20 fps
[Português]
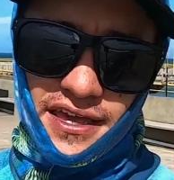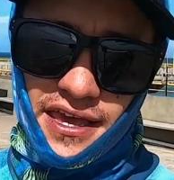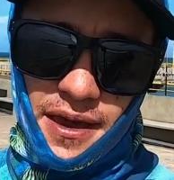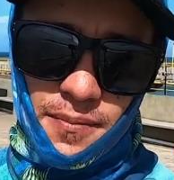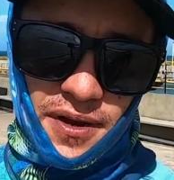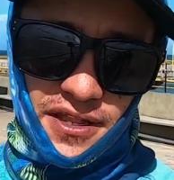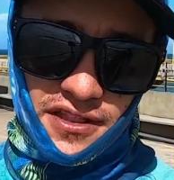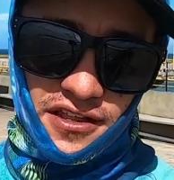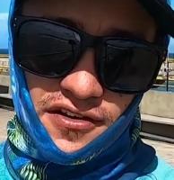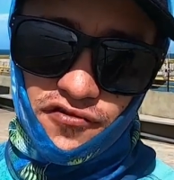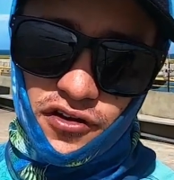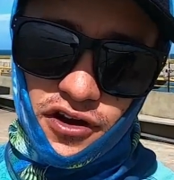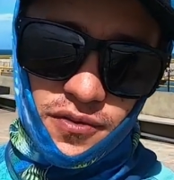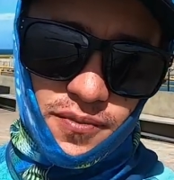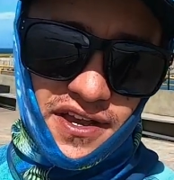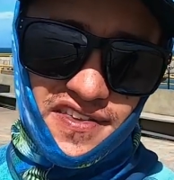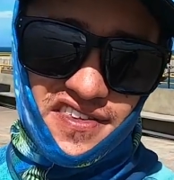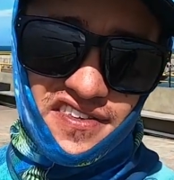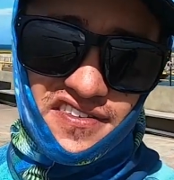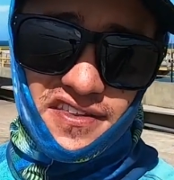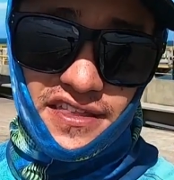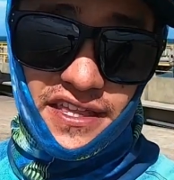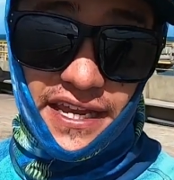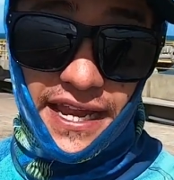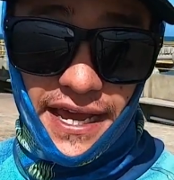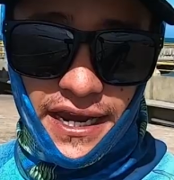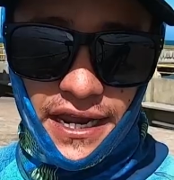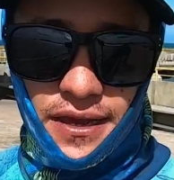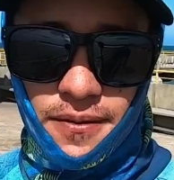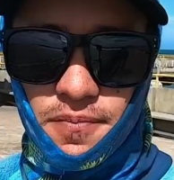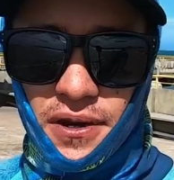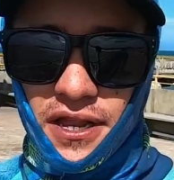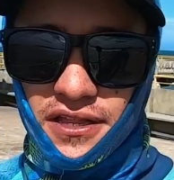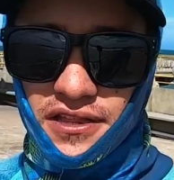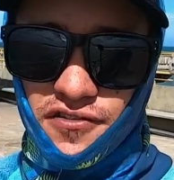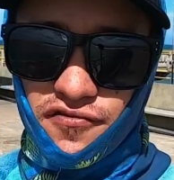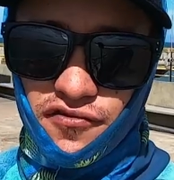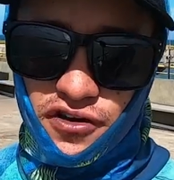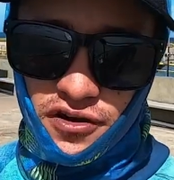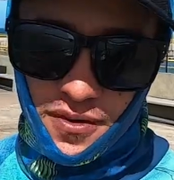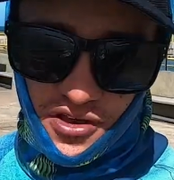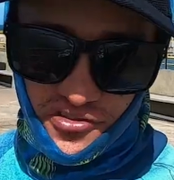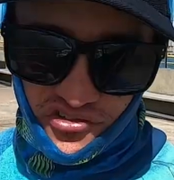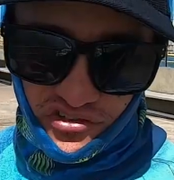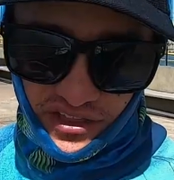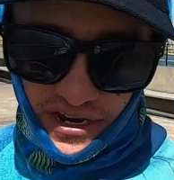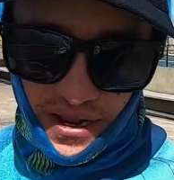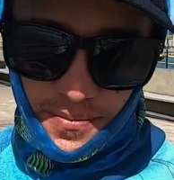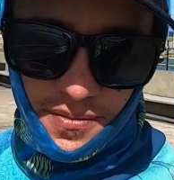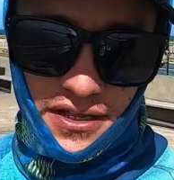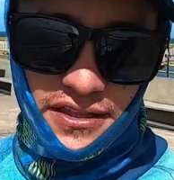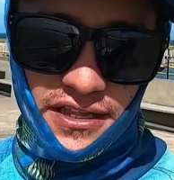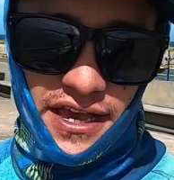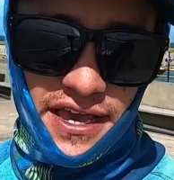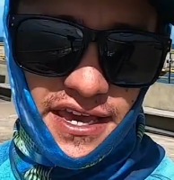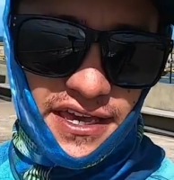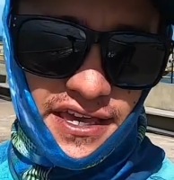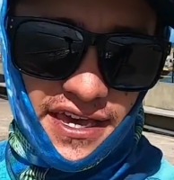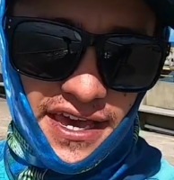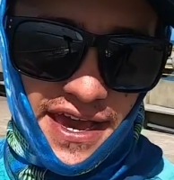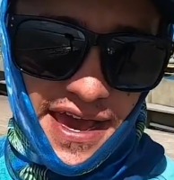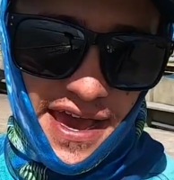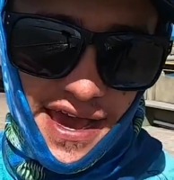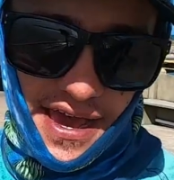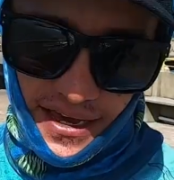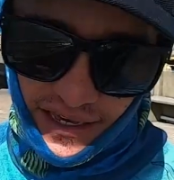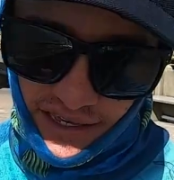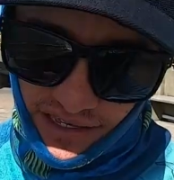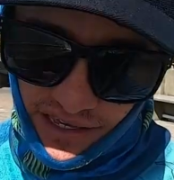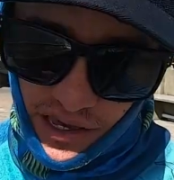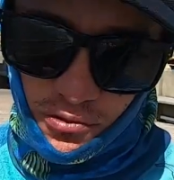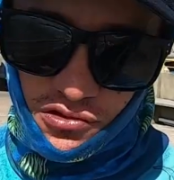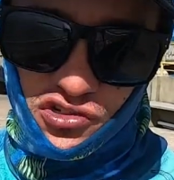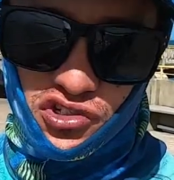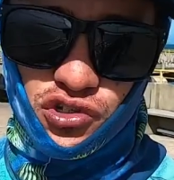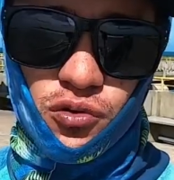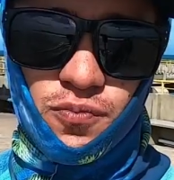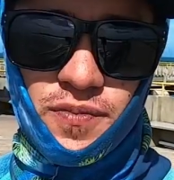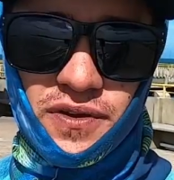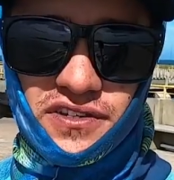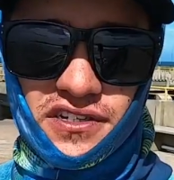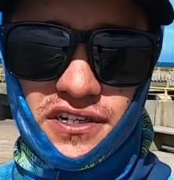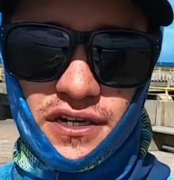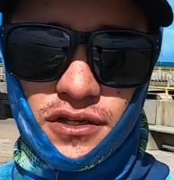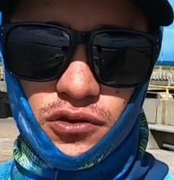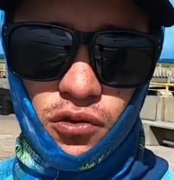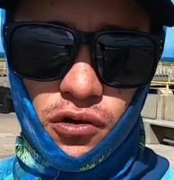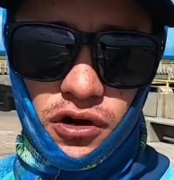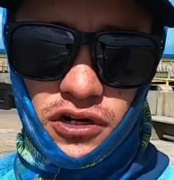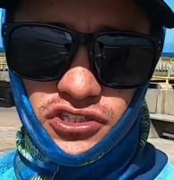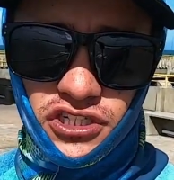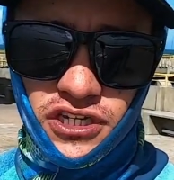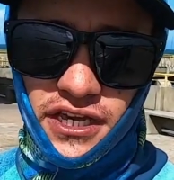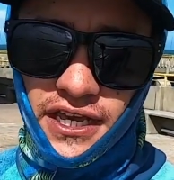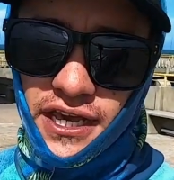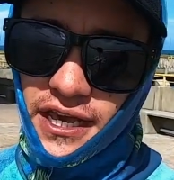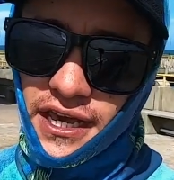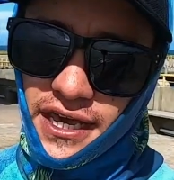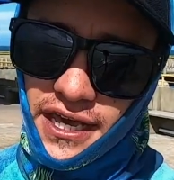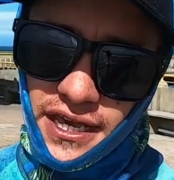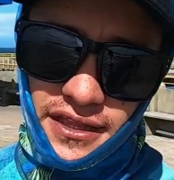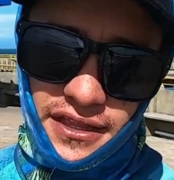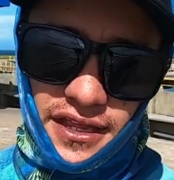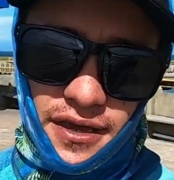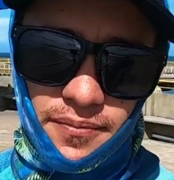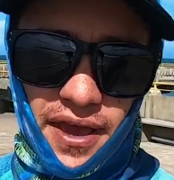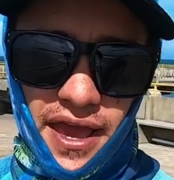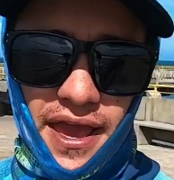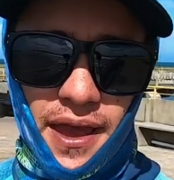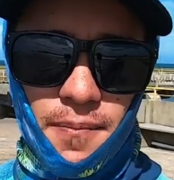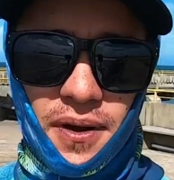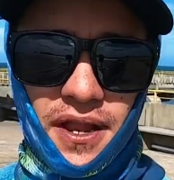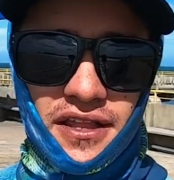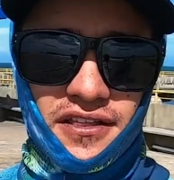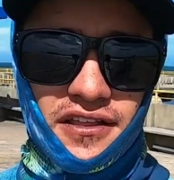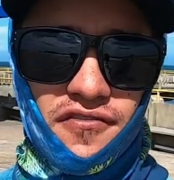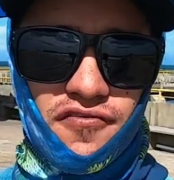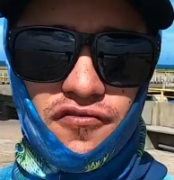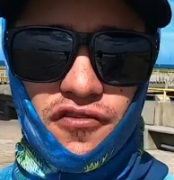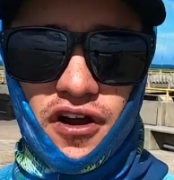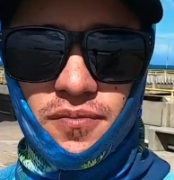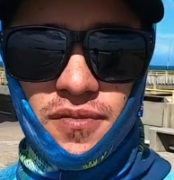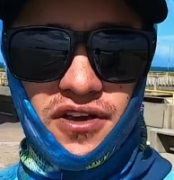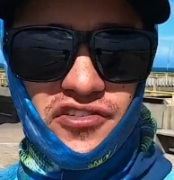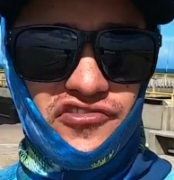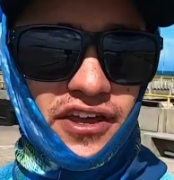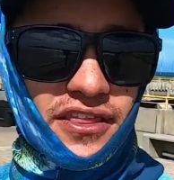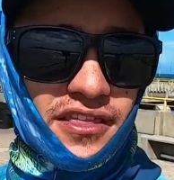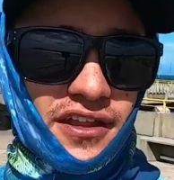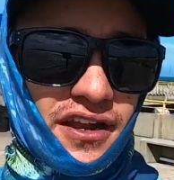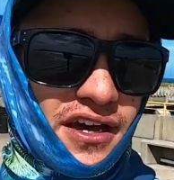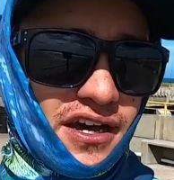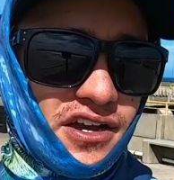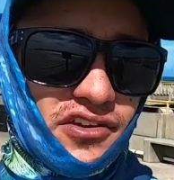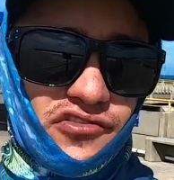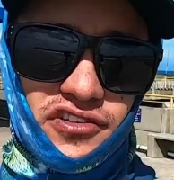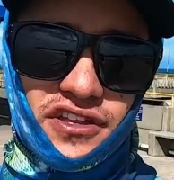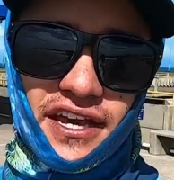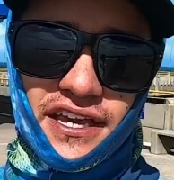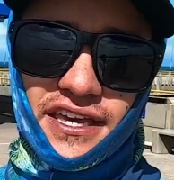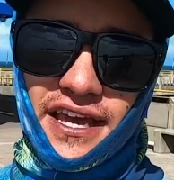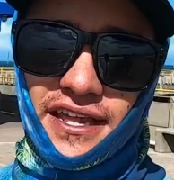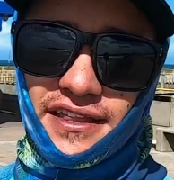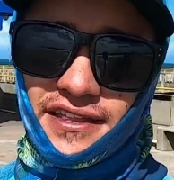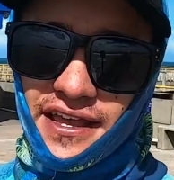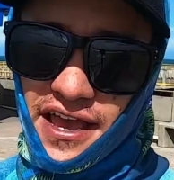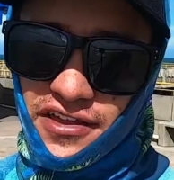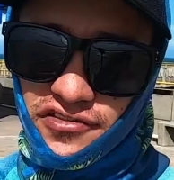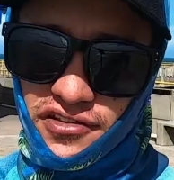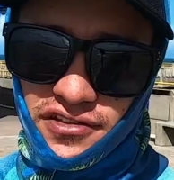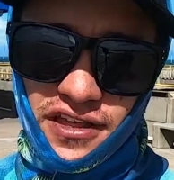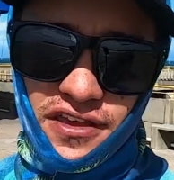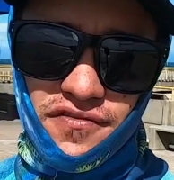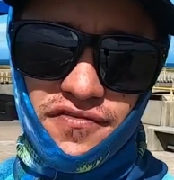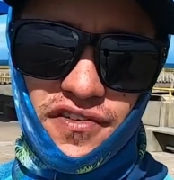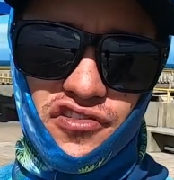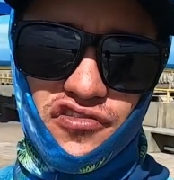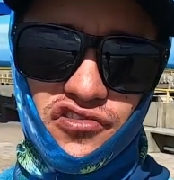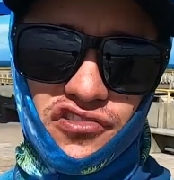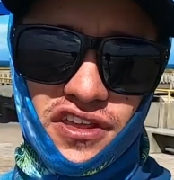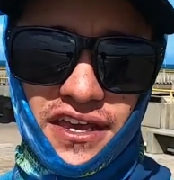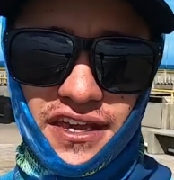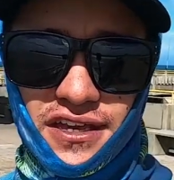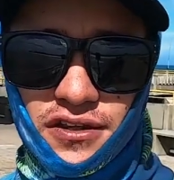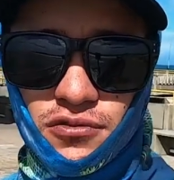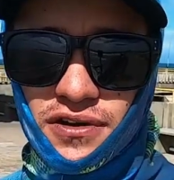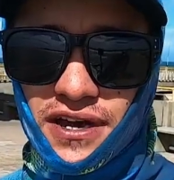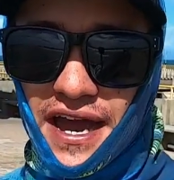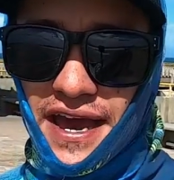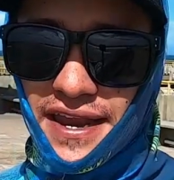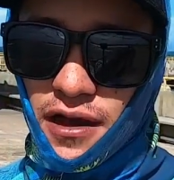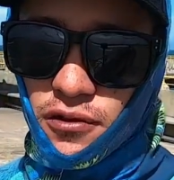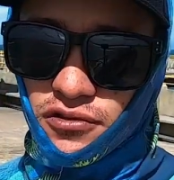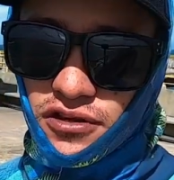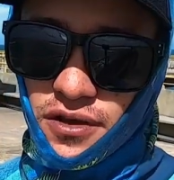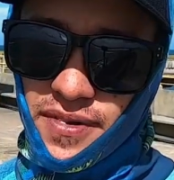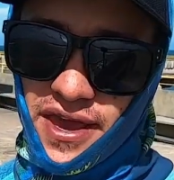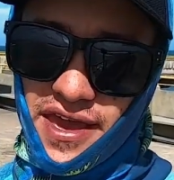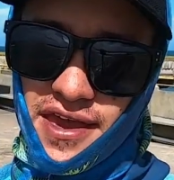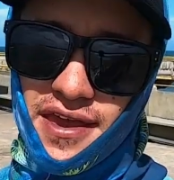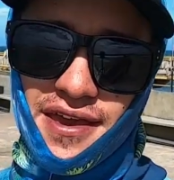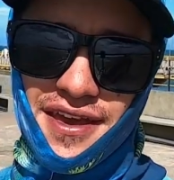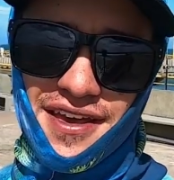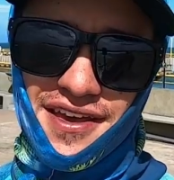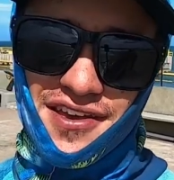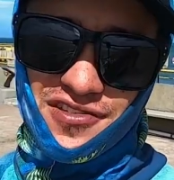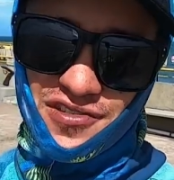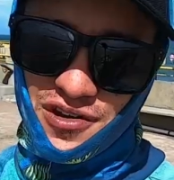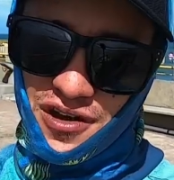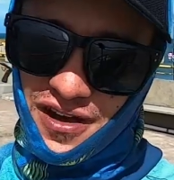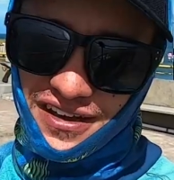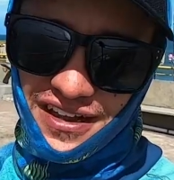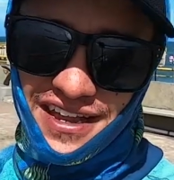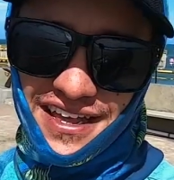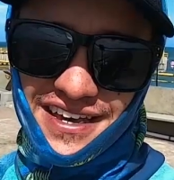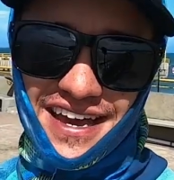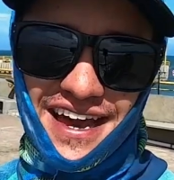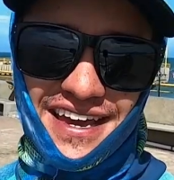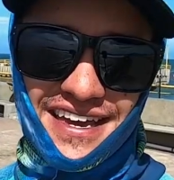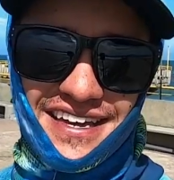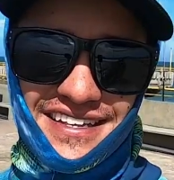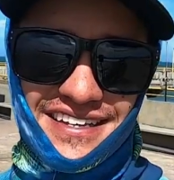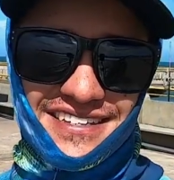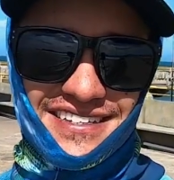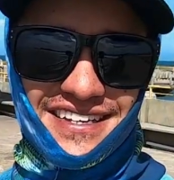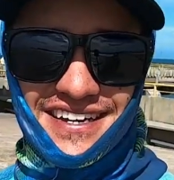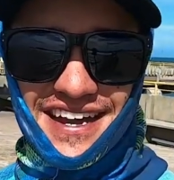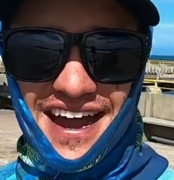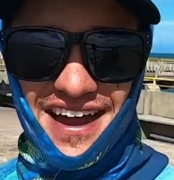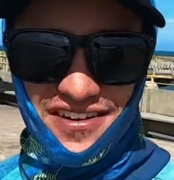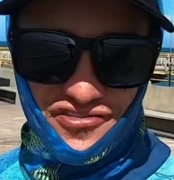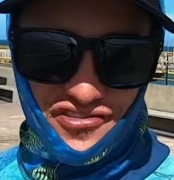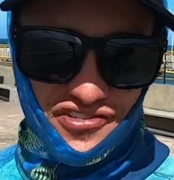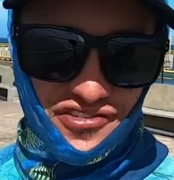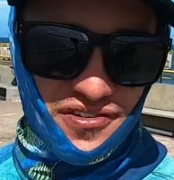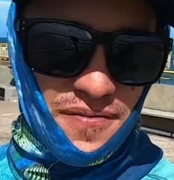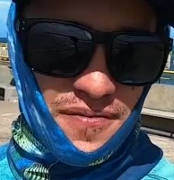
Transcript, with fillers: Que é a plataforma de Cidreira, plataforma de Tramandaí, que é que eu estou pescando hoje, e também a plataforma de Atlântida, que até já tem vídeos aqui no canal também. Só clicar aqui nesse card.